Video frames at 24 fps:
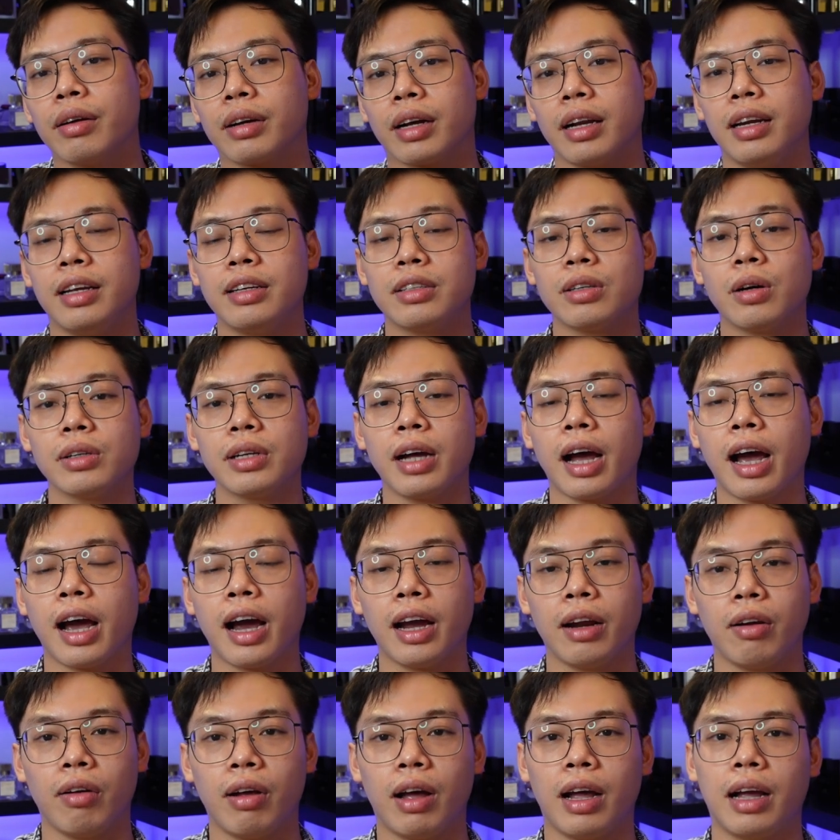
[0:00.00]
cái lý do thứ
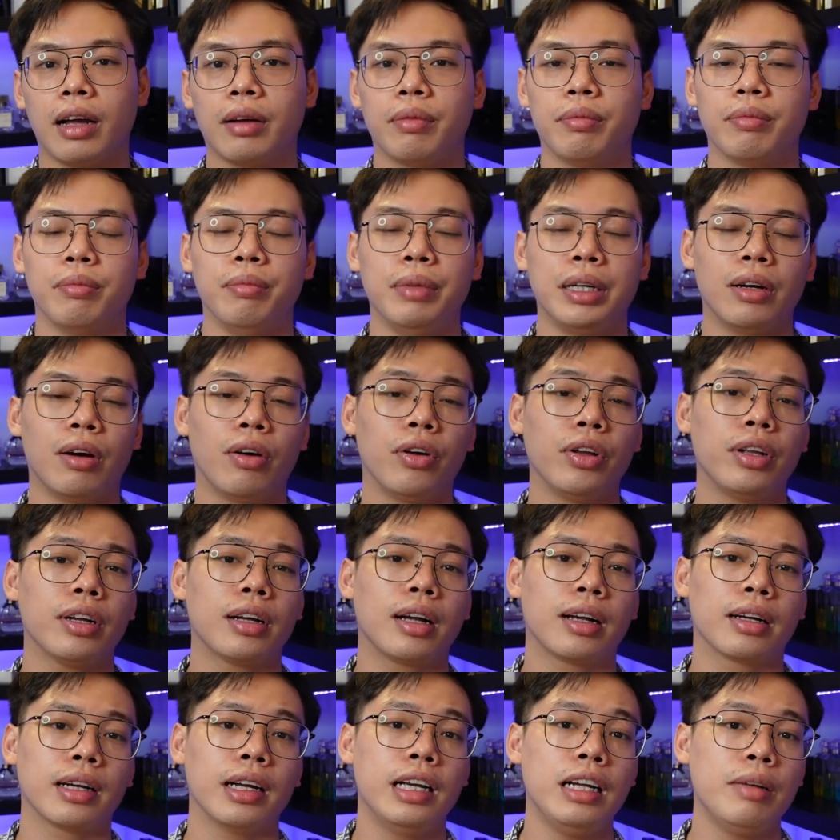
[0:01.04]
hai đó là mình nói
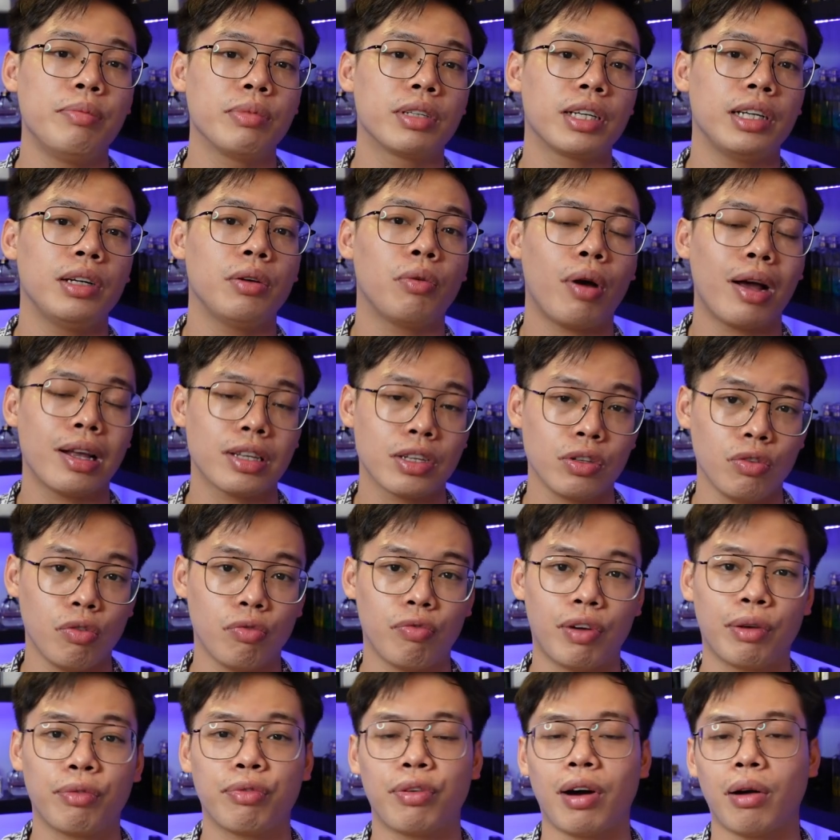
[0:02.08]
rằng là đây là một chai nước hoa sử
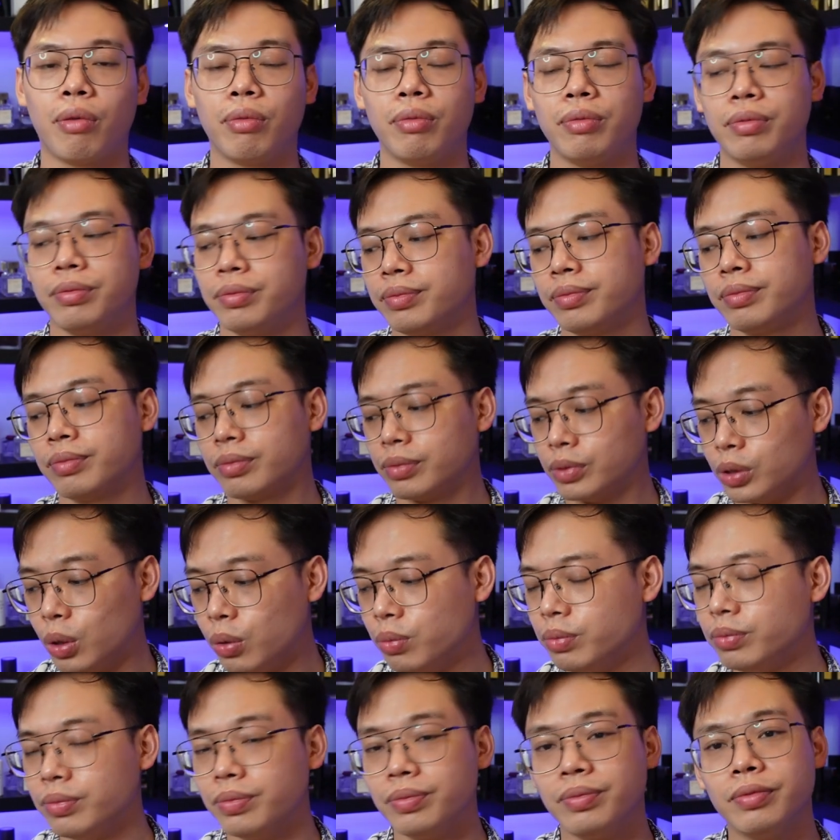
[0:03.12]
dụng văn phòng
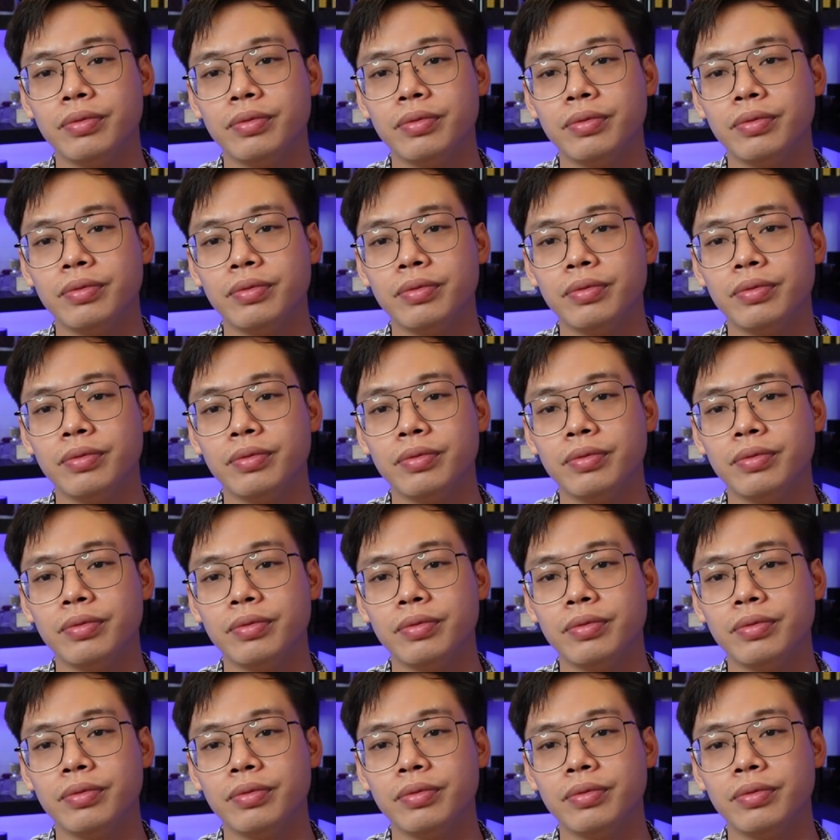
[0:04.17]
đúng